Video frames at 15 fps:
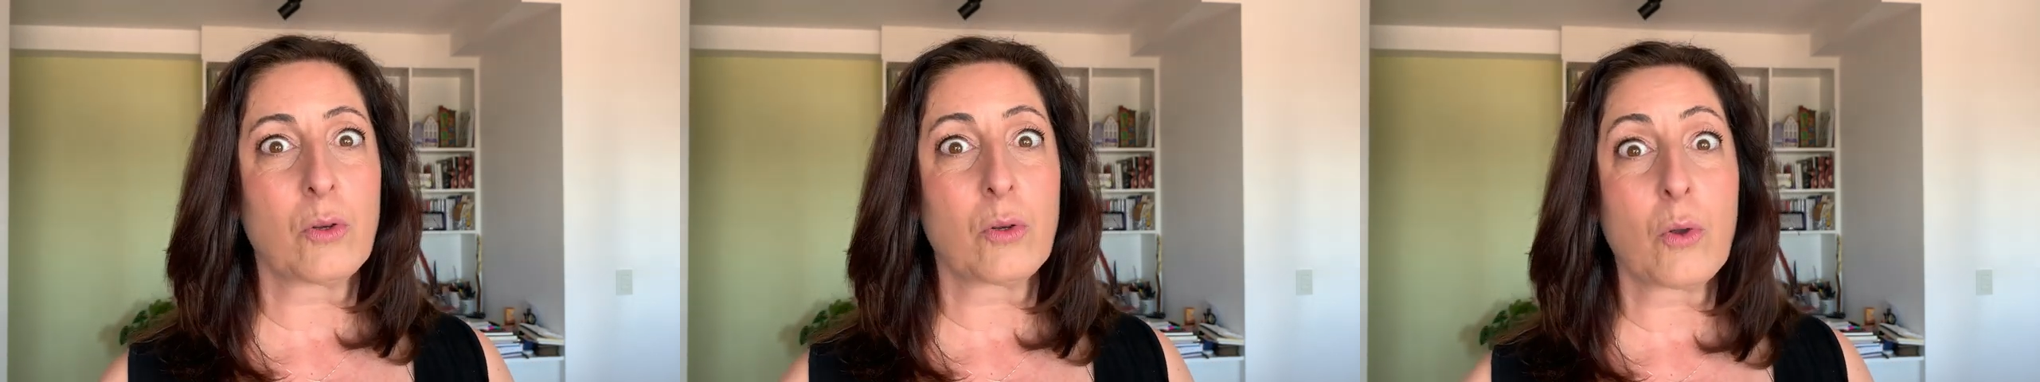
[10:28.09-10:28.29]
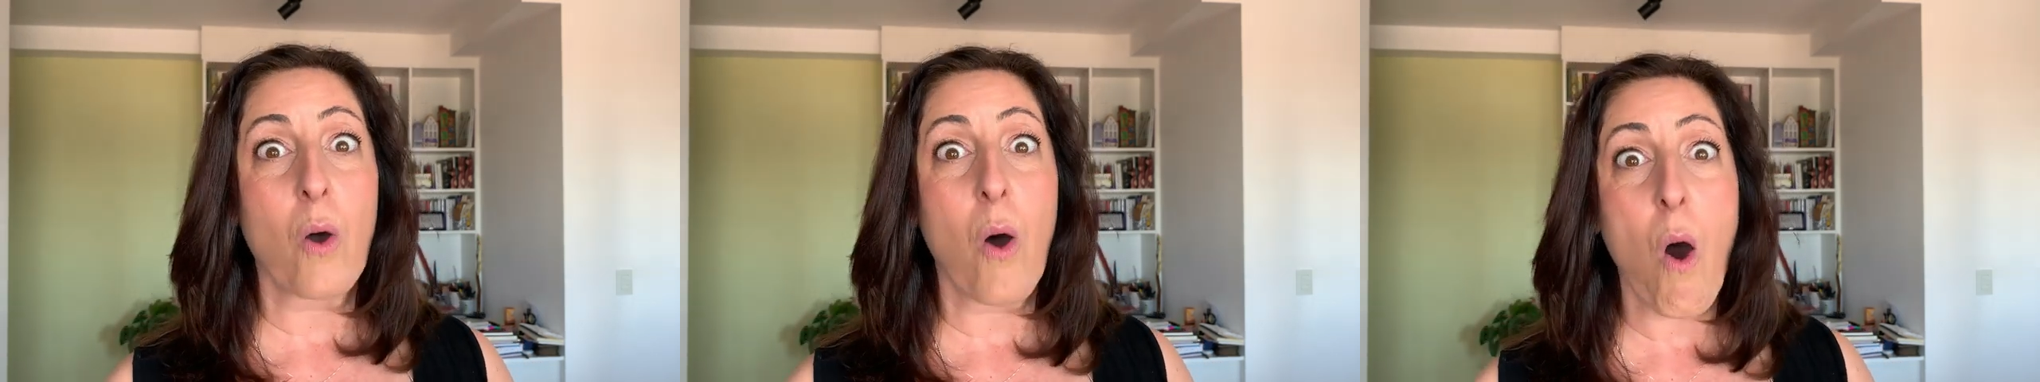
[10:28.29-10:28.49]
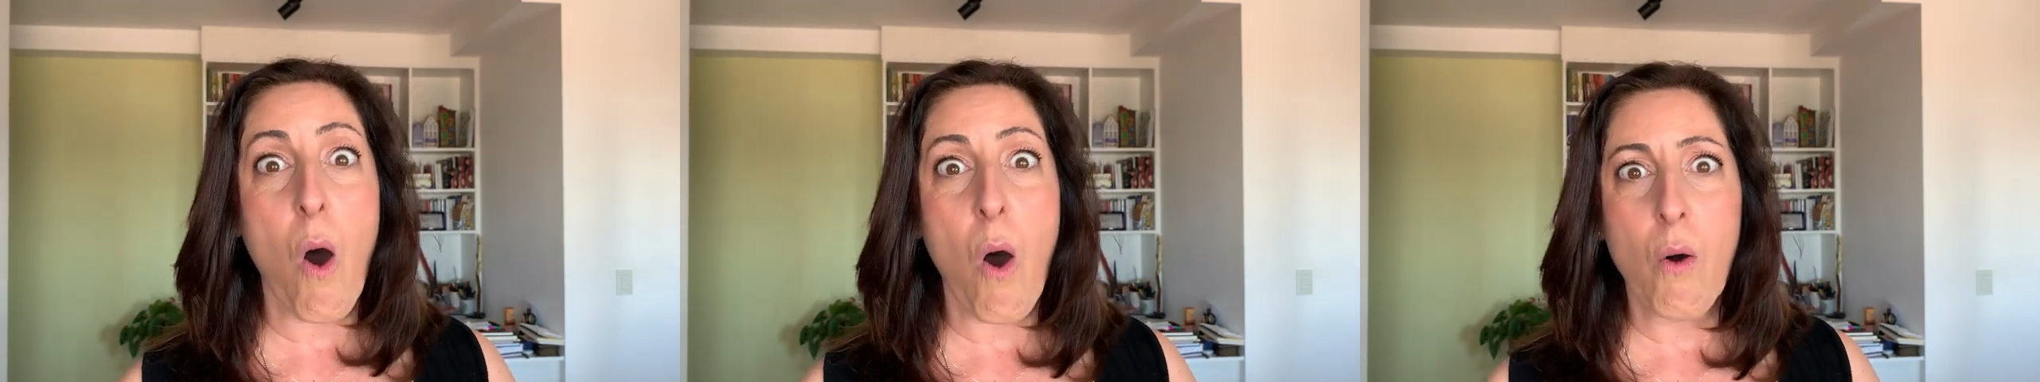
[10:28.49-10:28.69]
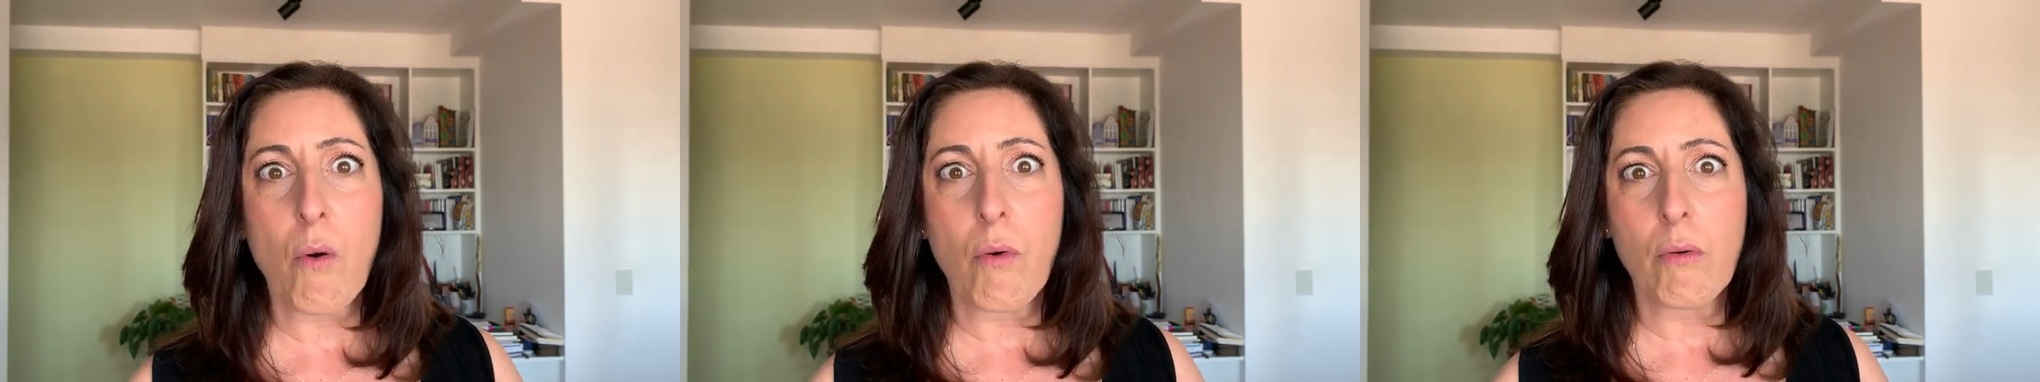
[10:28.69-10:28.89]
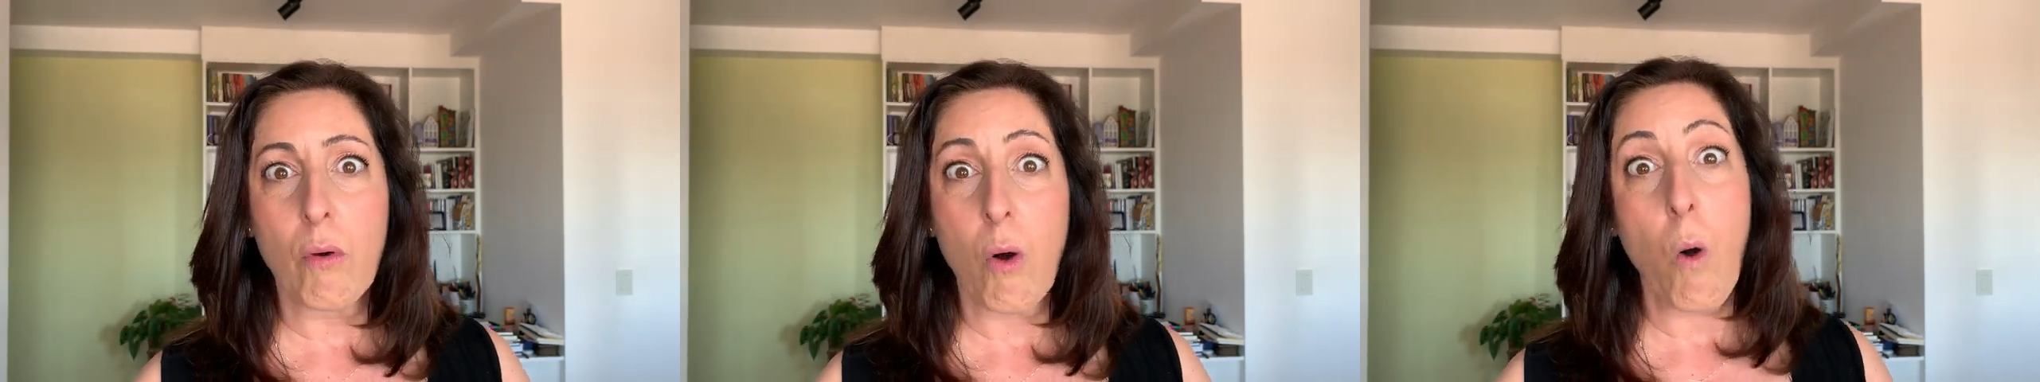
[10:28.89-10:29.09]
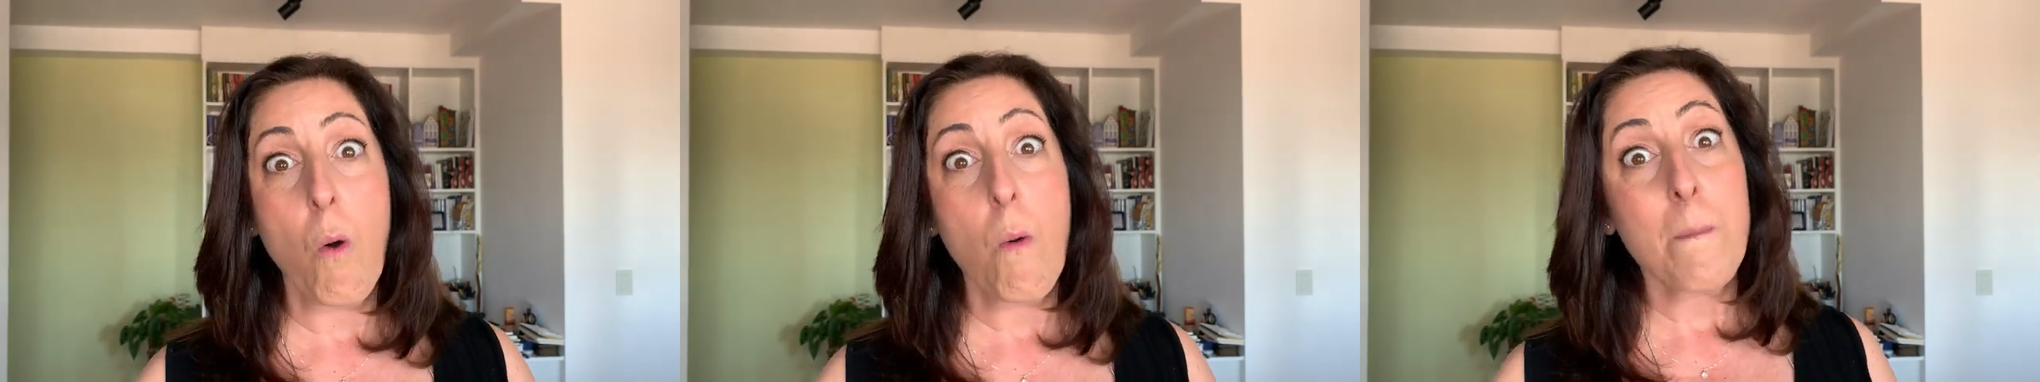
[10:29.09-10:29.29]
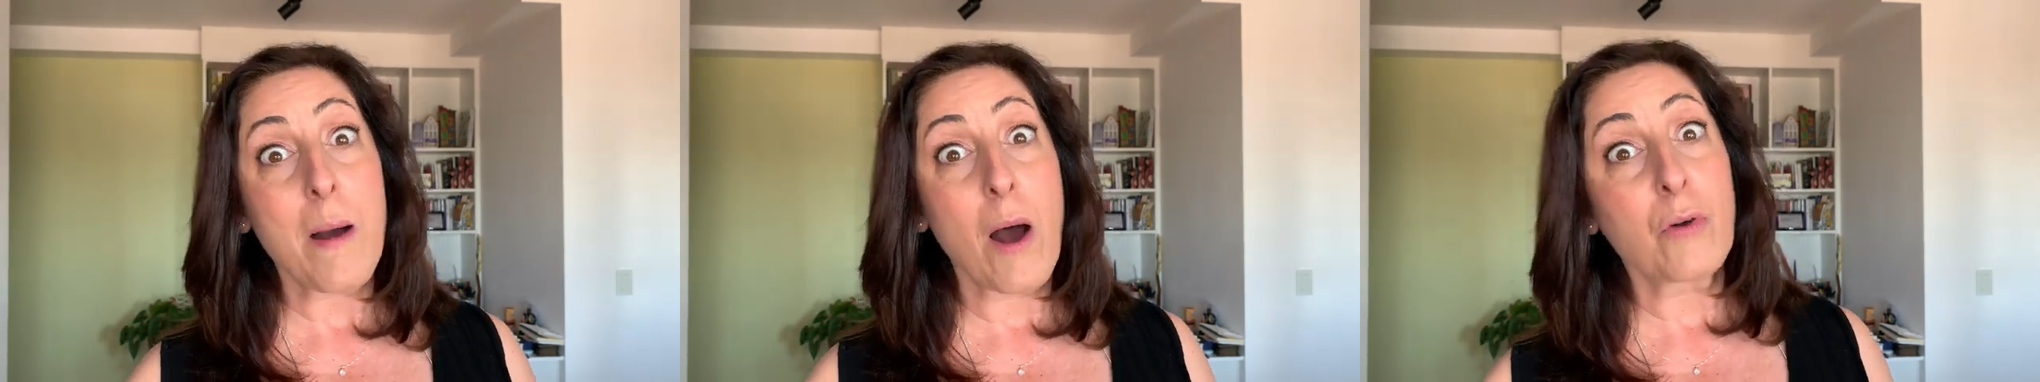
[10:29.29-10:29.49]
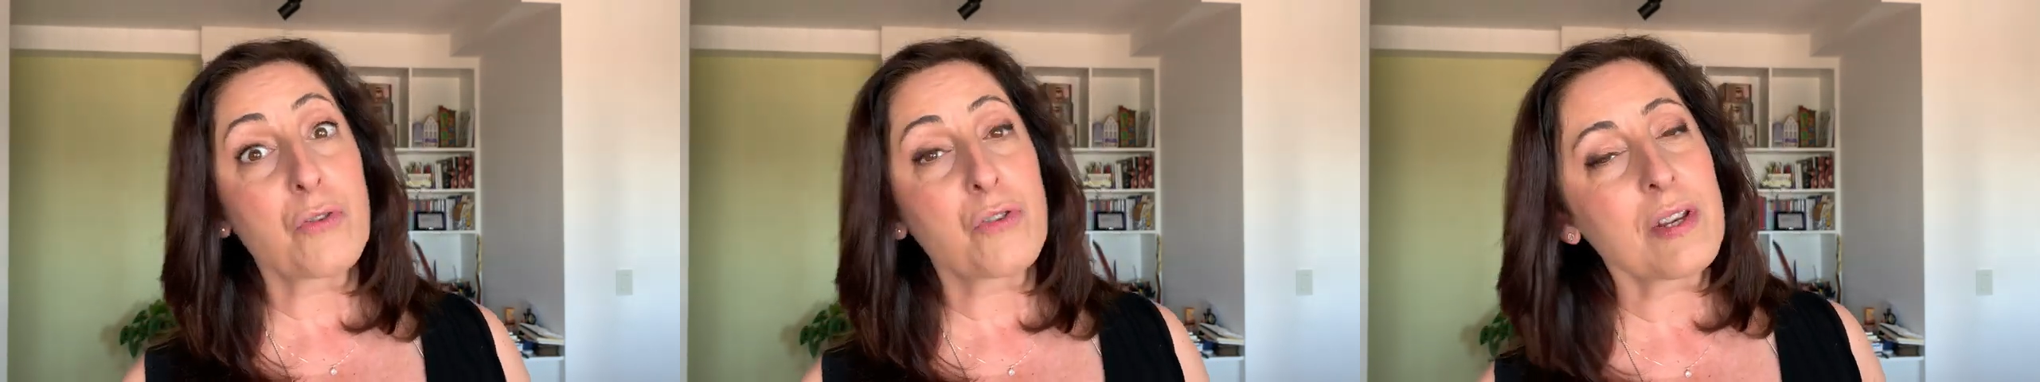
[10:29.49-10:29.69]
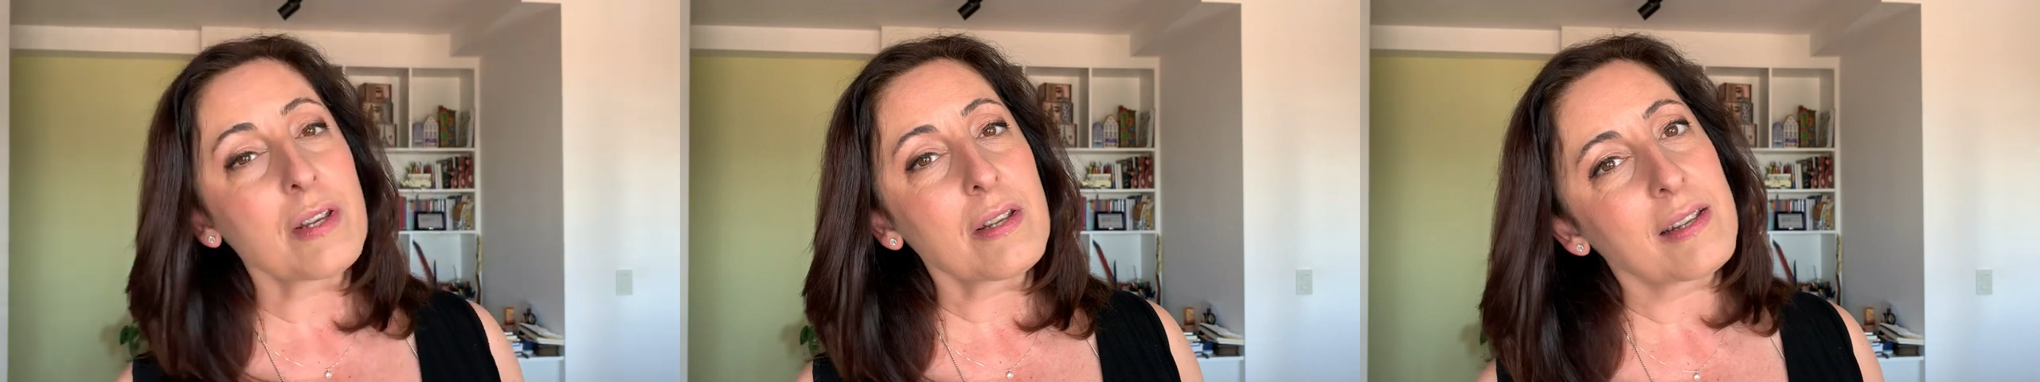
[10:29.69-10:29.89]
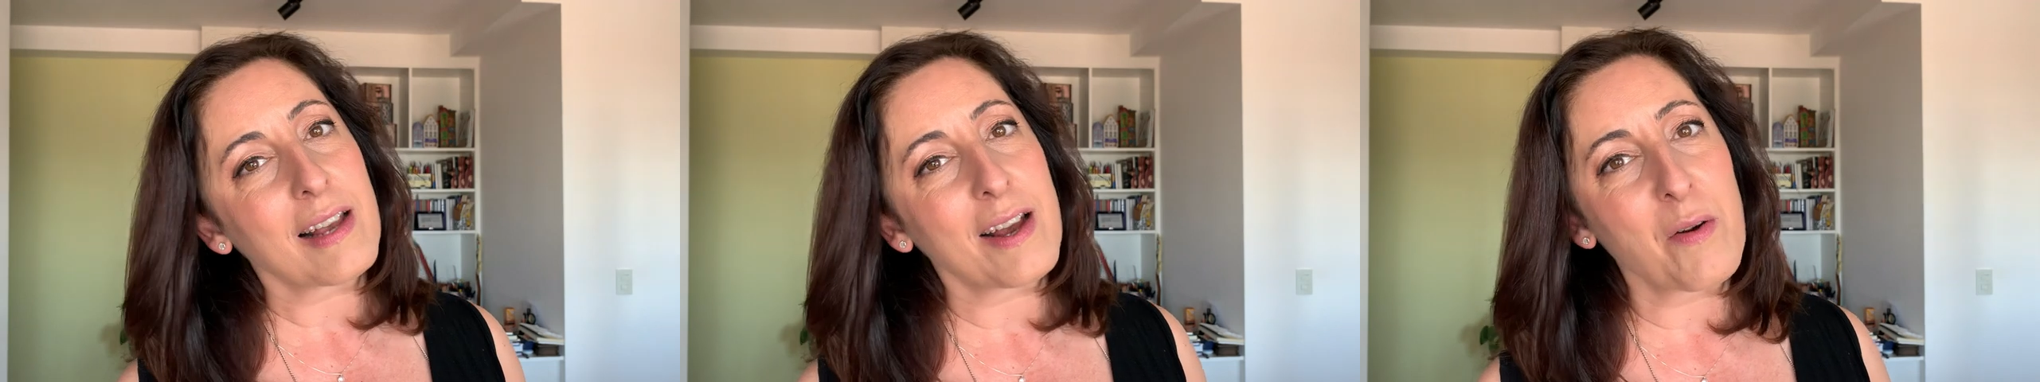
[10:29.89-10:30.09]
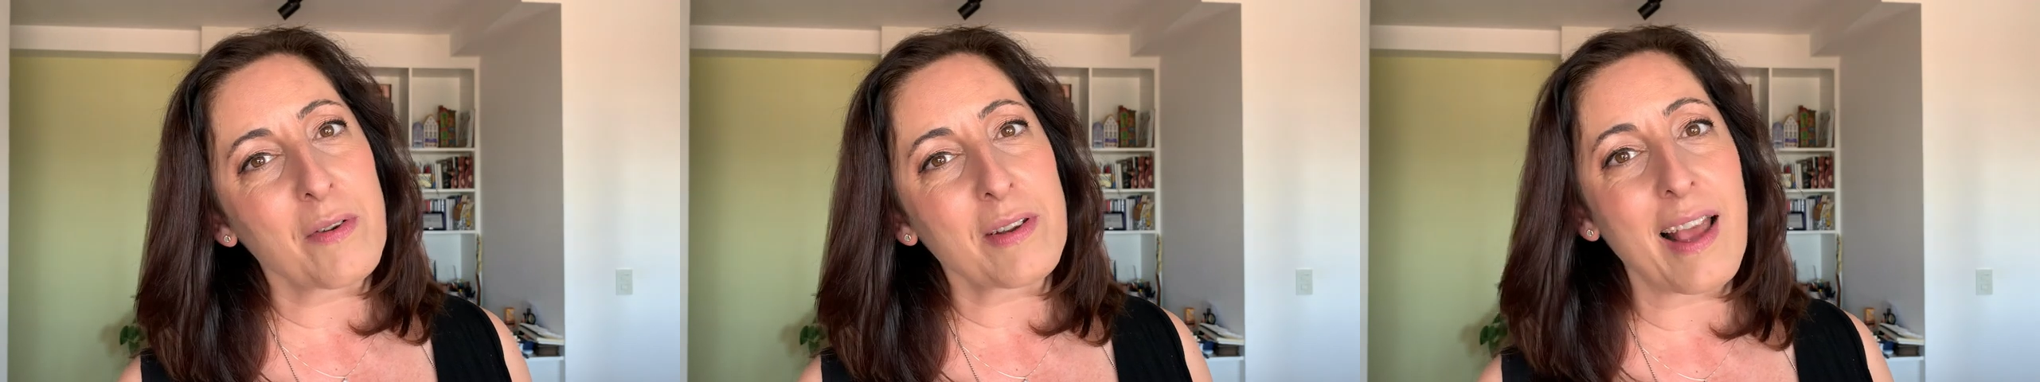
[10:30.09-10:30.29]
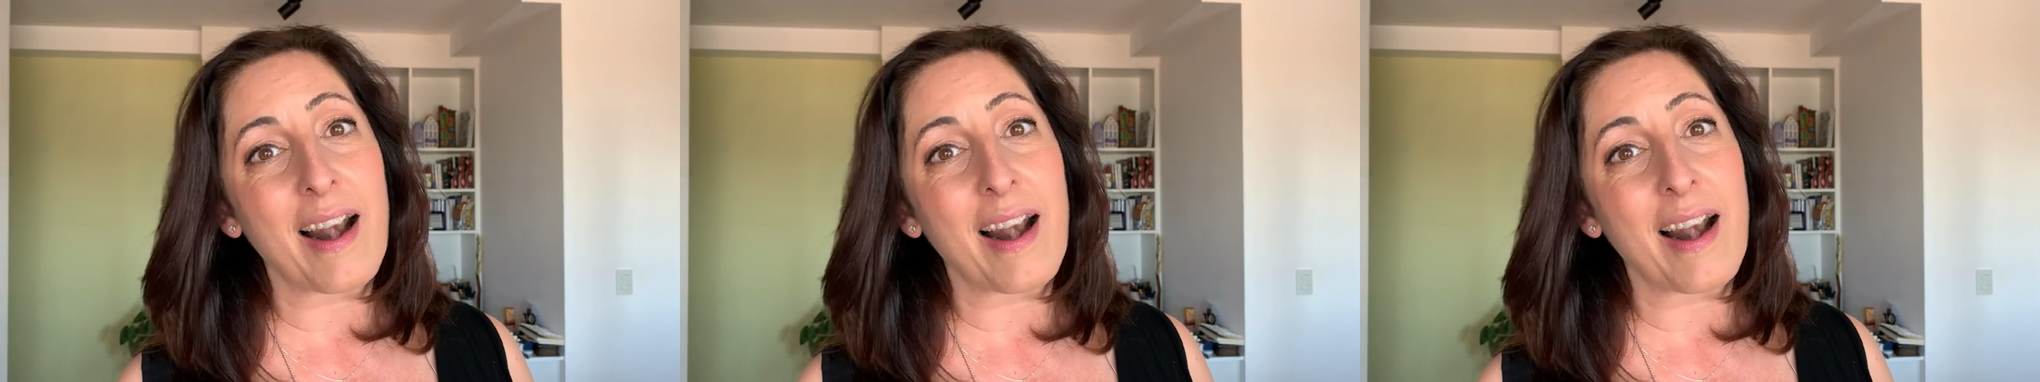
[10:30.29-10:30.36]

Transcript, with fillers: dom ou maldição